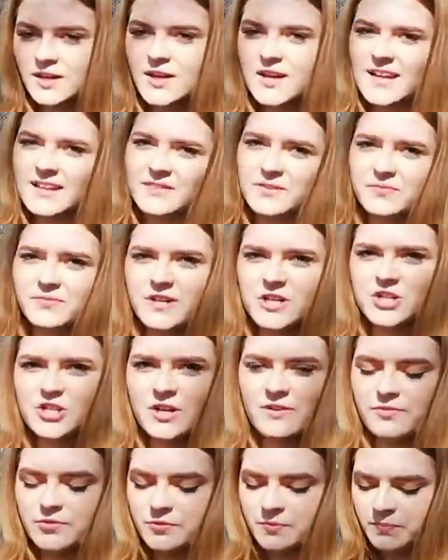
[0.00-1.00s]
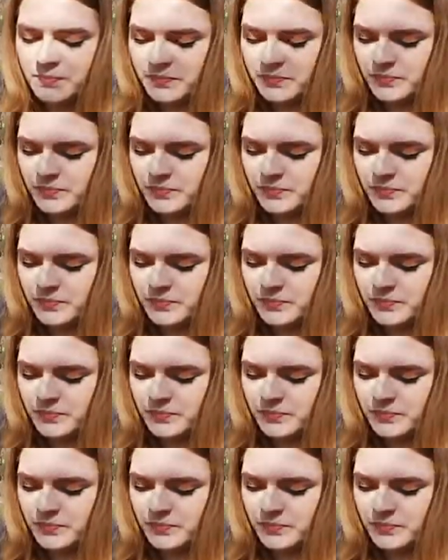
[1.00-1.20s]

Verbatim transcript: radnym Warszawy.